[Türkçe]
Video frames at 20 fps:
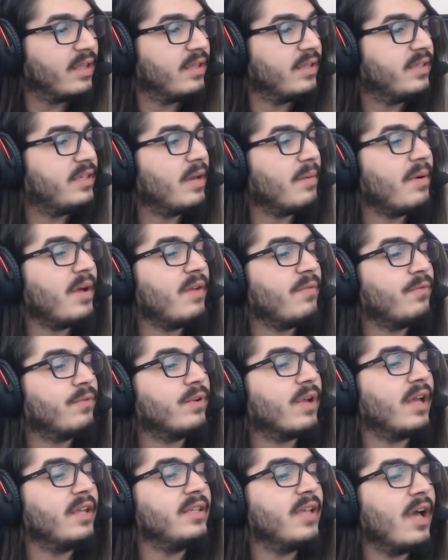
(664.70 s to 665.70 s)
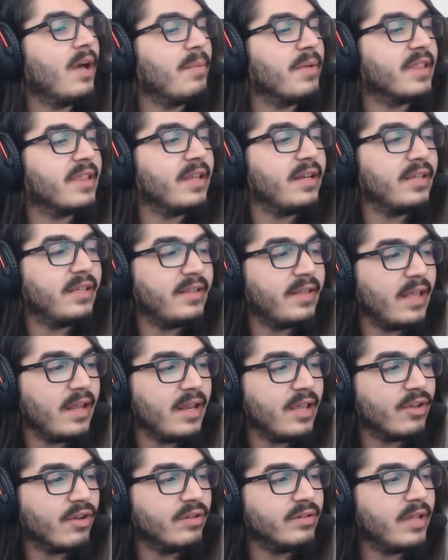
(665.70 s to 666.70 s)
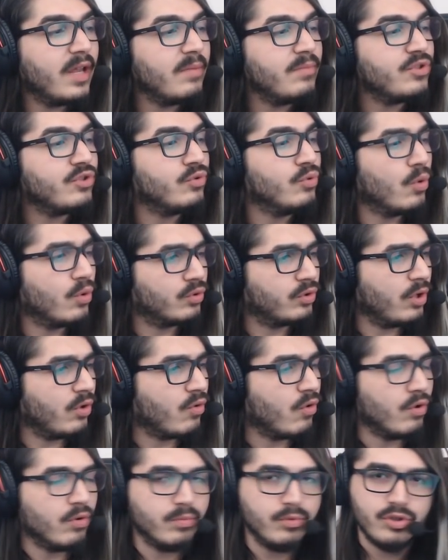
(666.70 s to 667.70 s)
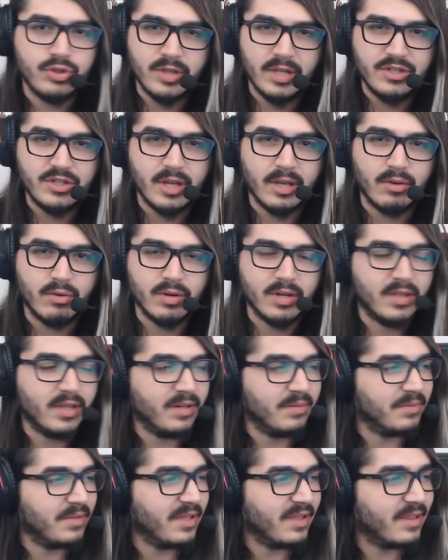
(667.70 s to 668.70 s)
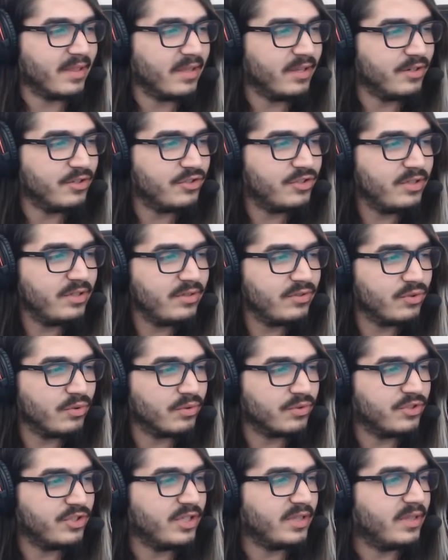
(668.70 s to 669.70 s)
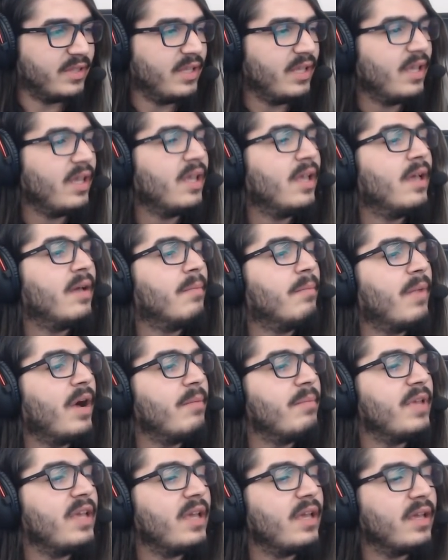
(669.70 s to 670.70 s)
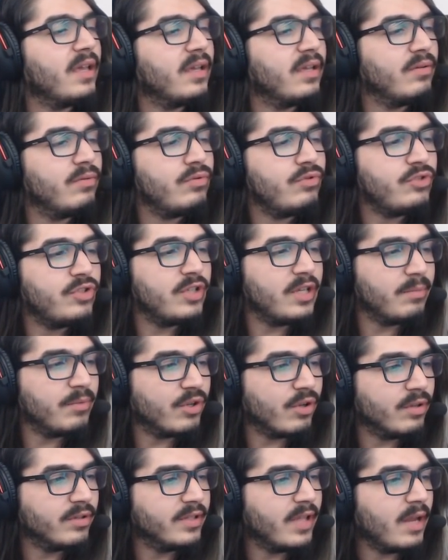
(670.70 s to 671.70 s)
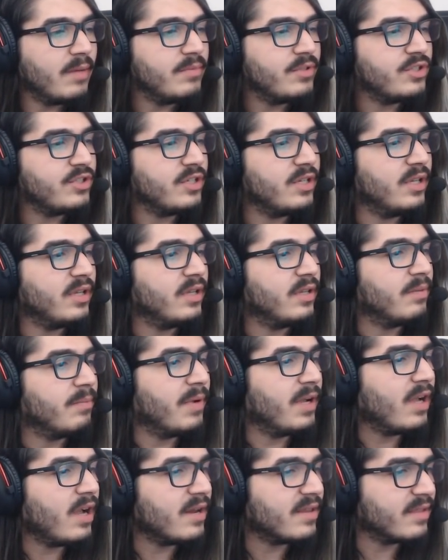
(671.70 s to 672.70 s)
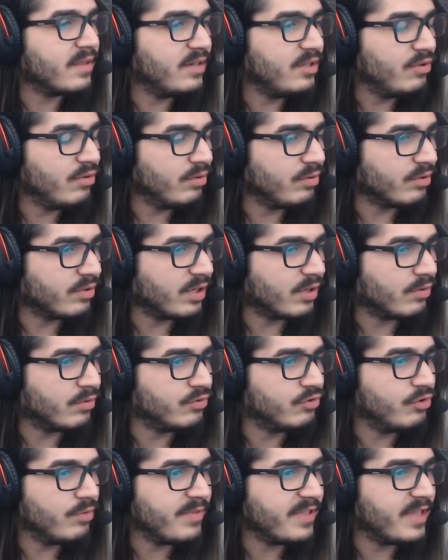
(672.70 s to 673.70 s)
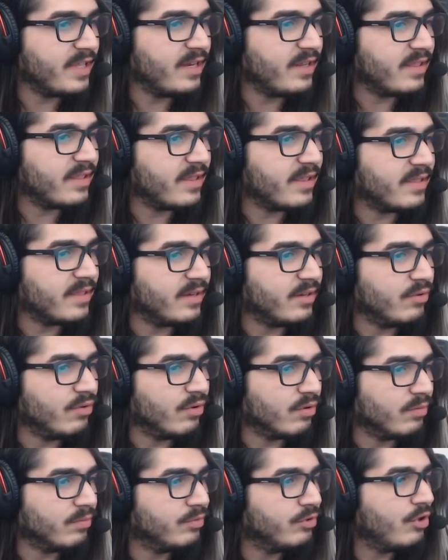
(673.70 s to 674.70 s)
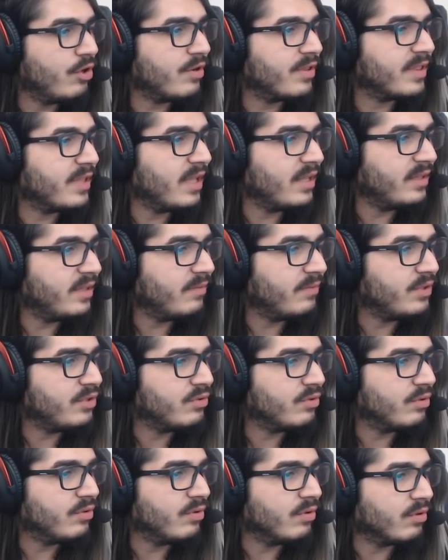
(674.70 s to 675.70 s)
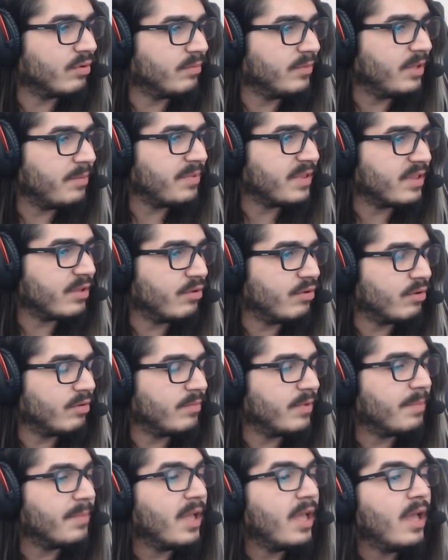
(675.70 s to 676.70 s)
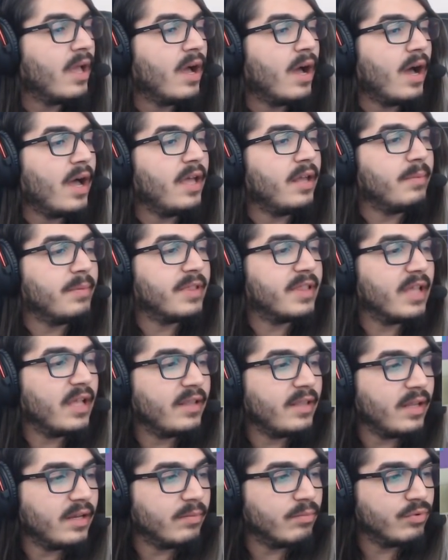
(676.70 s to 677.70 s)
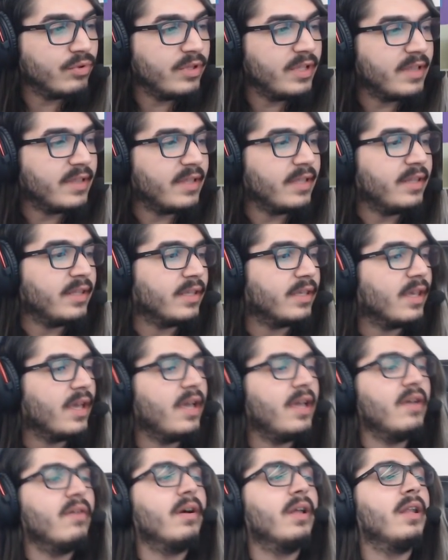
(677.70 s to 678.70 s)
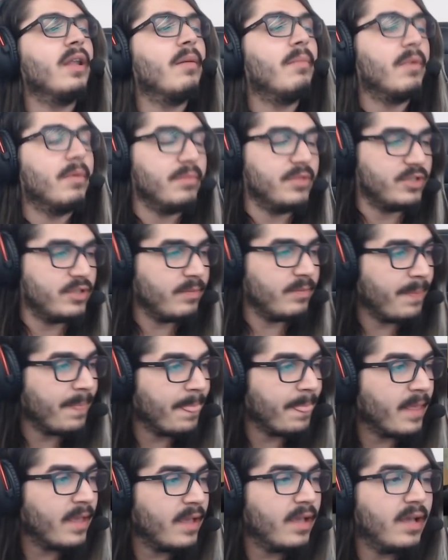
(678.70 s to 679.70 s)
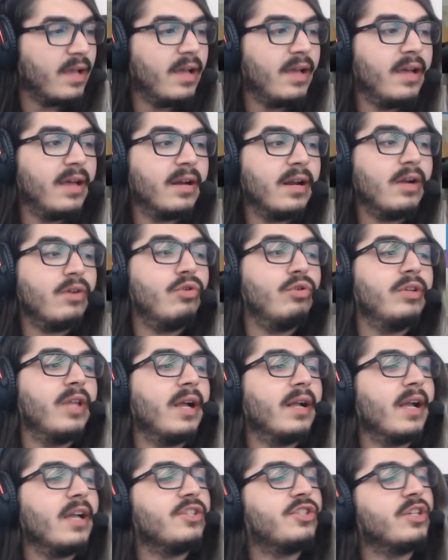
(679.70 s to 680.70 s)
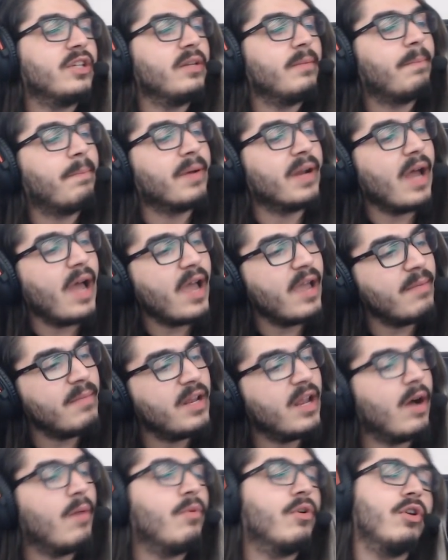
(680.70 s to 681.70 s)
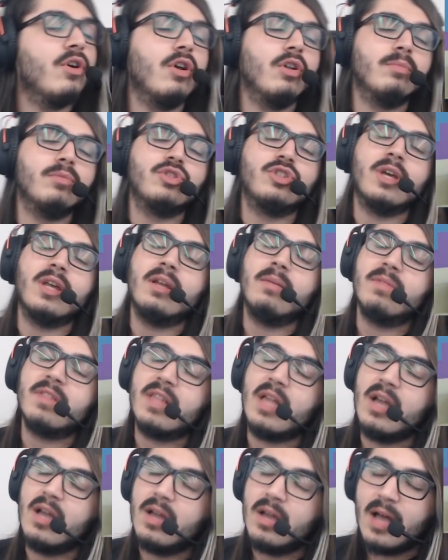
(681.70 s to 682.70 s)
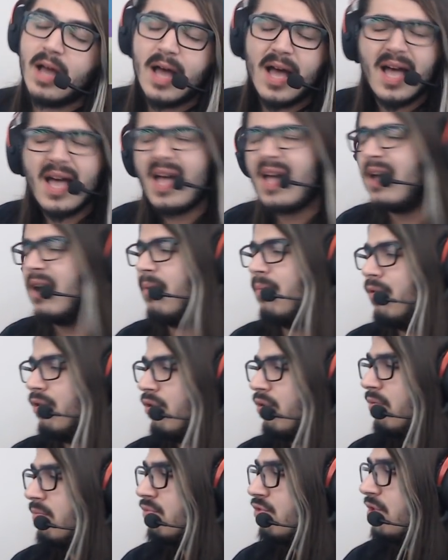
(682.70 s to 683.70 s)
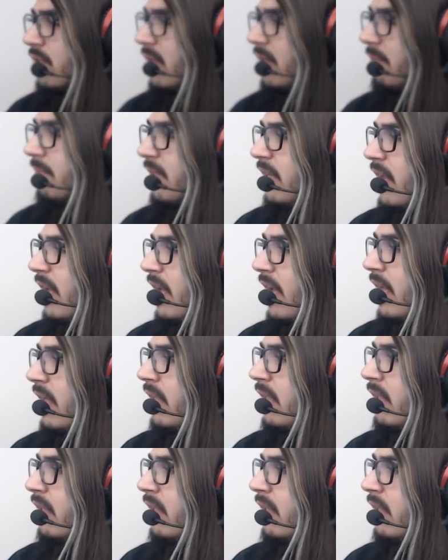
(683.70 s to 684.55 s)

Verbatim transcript: Kemal Furkan yağ basan 2 TL göndermiş. Nokta koymuş. Teşekkür ederim desteğin için. Çok ciddi. Mami 3.20 göndermiş. Ee, bakarsan iyi olur Rakuncum. Senin sesini yorumluyor. Sen de videoyu yorumla. Biz de yorum yap. Hayır biz zaten bunu izledik. Eyvallah Mami'cim. Ee, Rakun'dan kaçın. Prime ile abone olmuş aramıza. Aa abone olmuş dedim yine ya.